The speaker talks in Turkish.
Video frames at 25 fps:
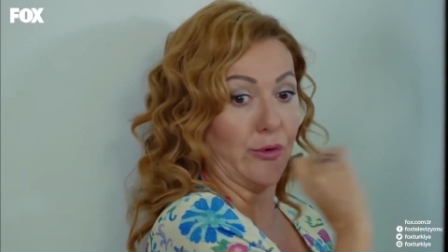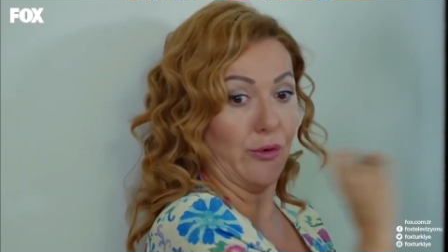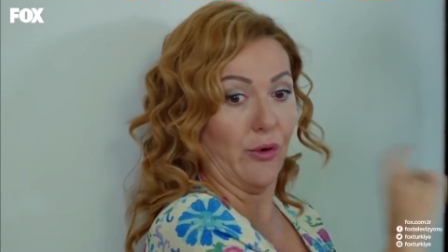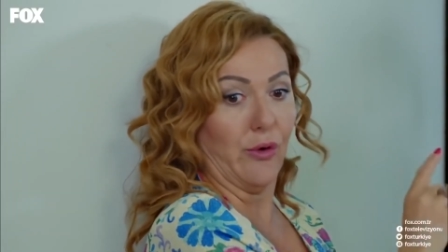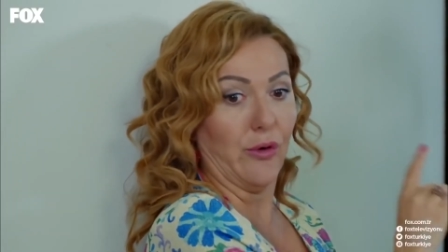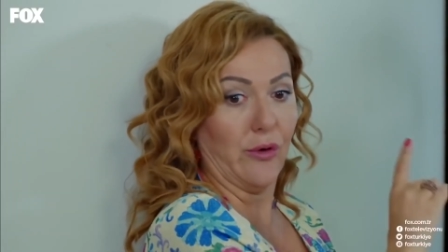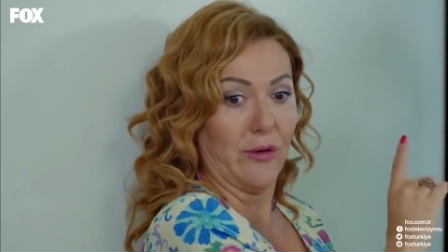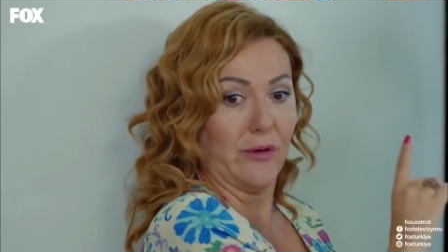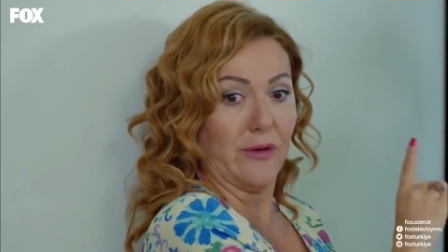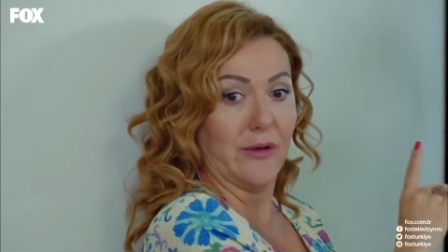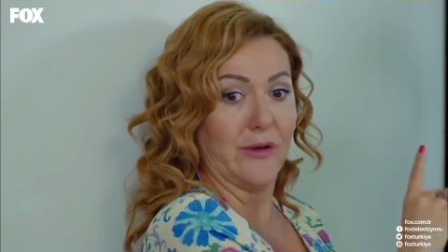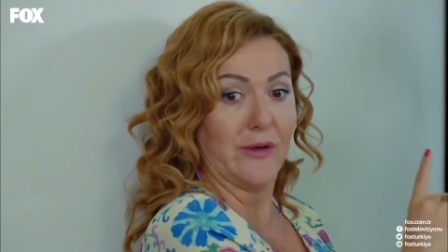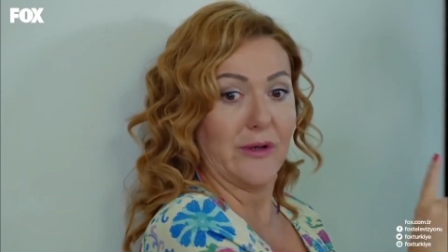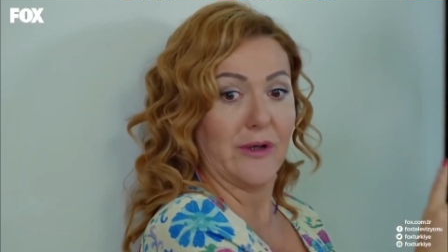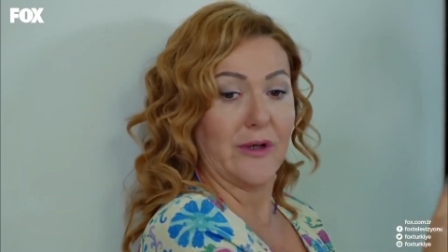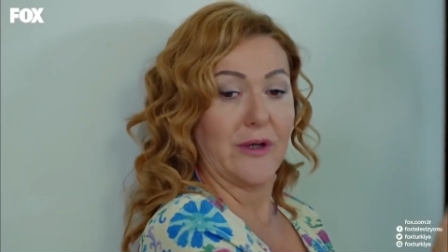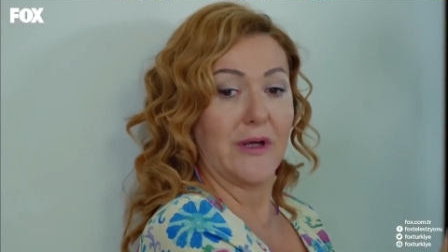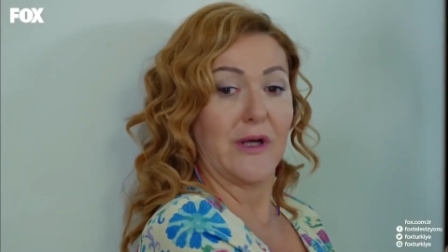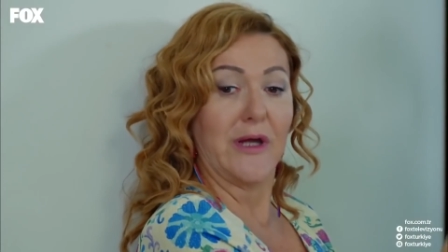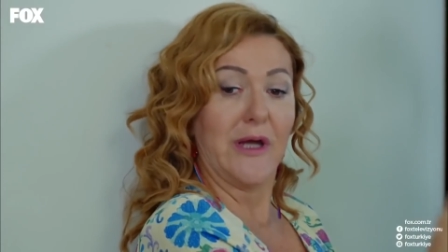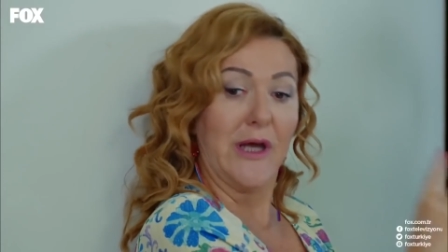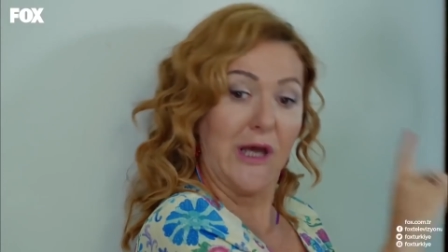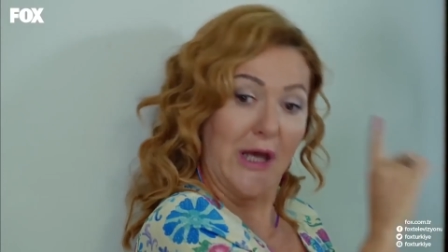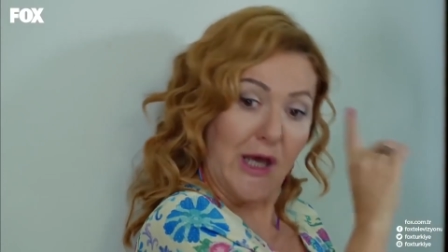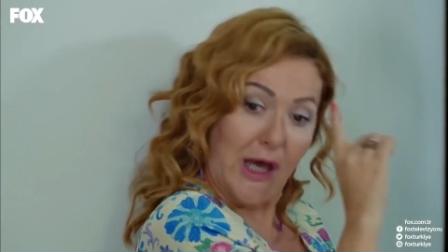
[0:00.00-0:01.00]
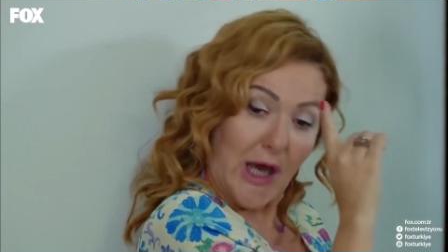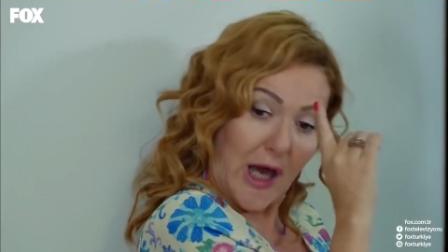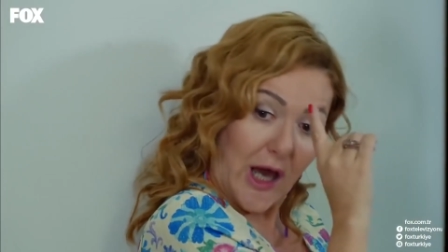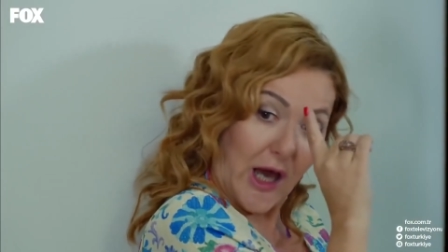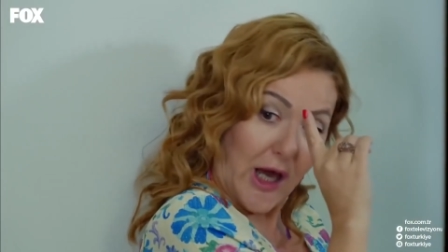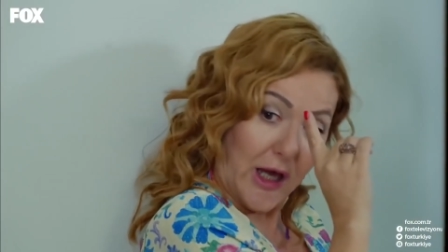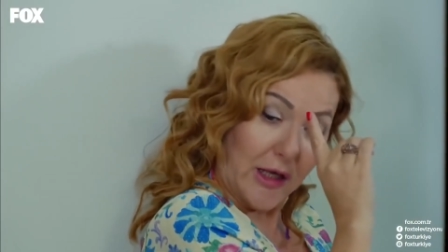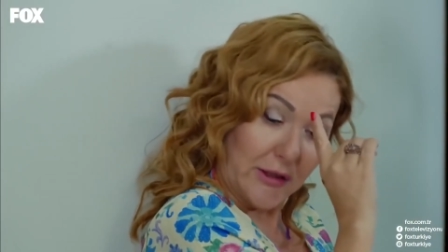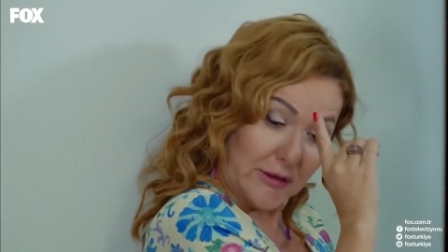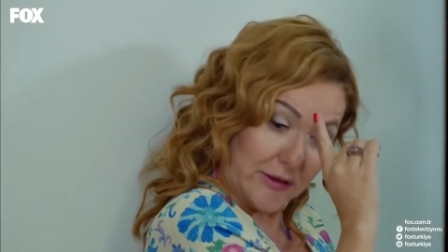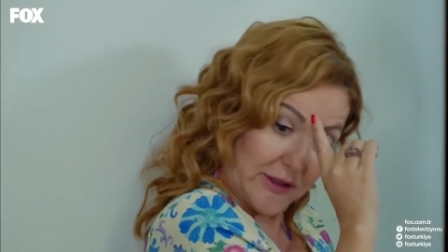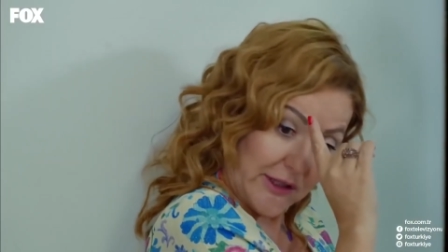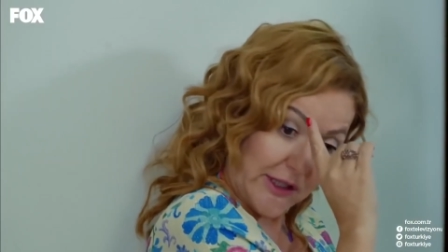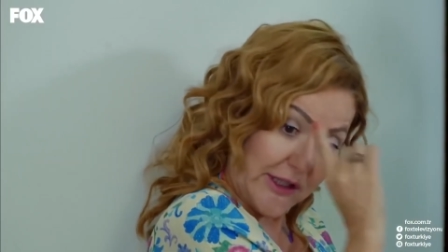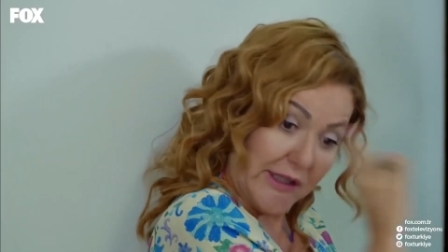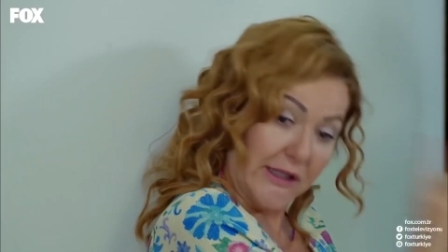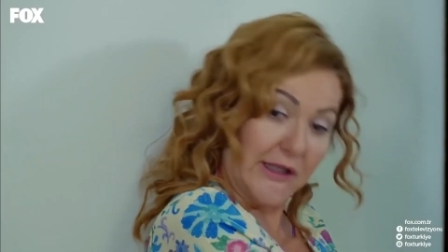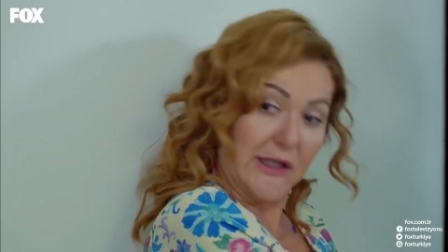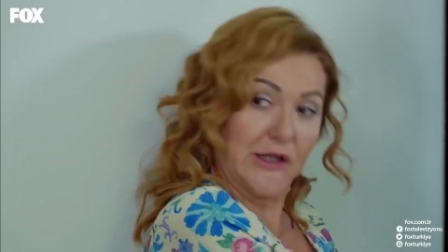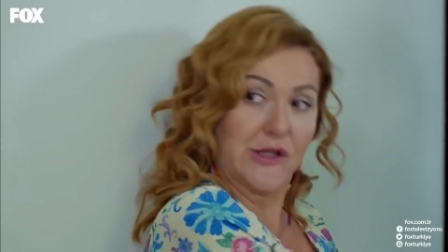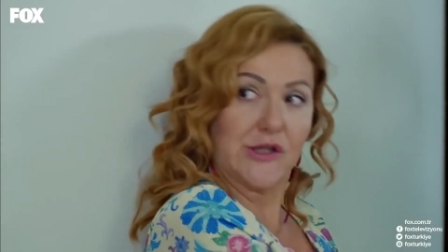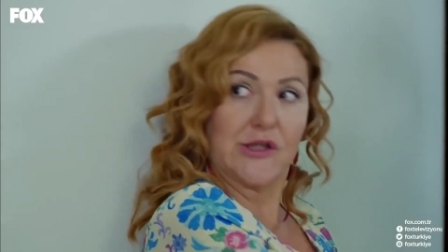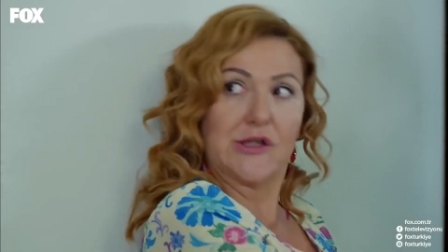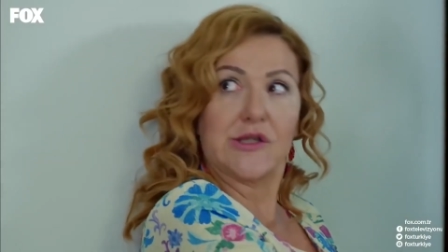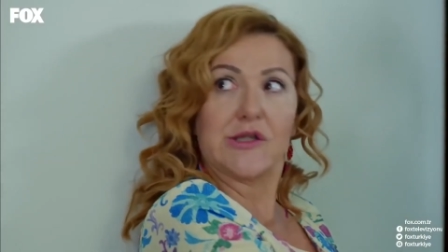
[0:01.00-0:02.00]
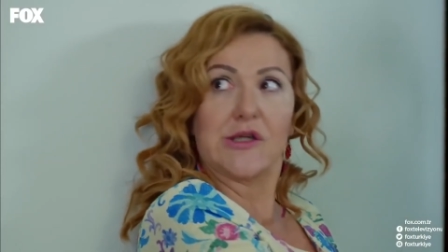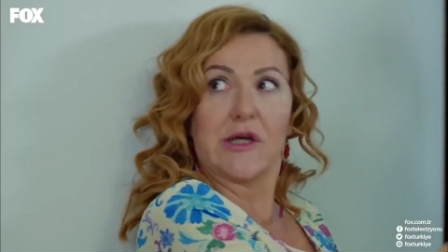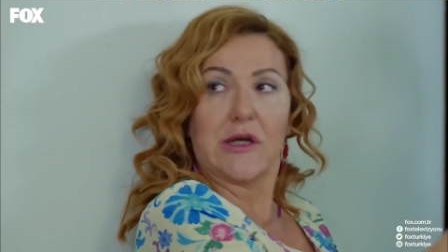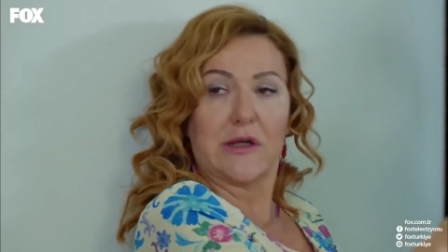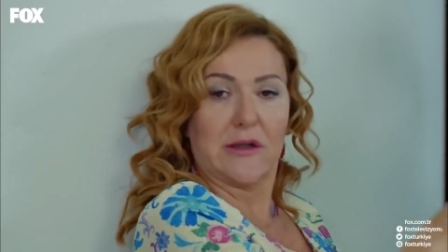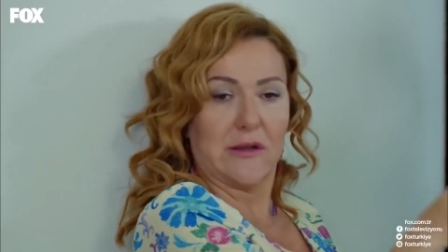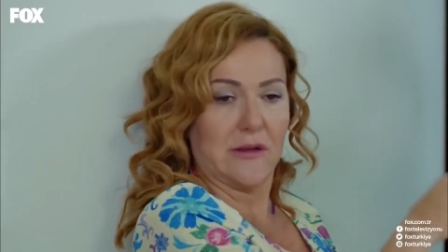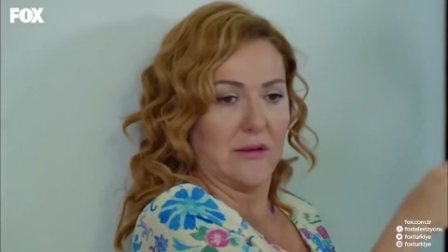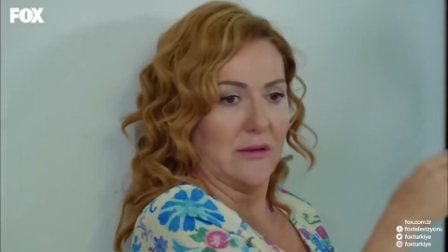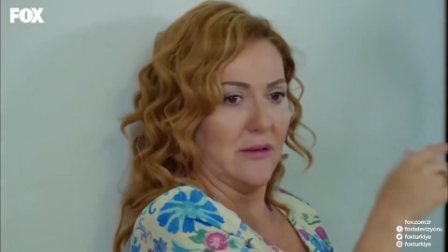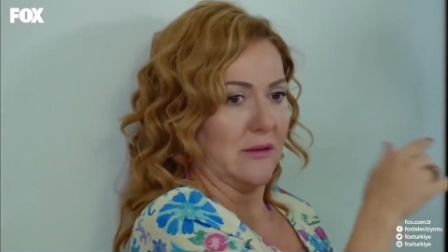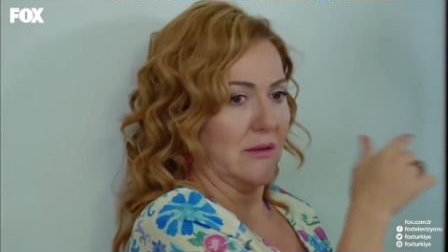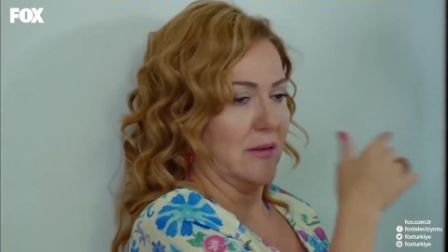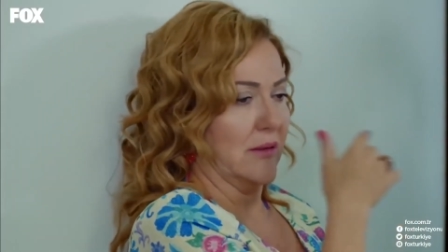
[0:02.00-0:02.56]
yok. İyileşecek.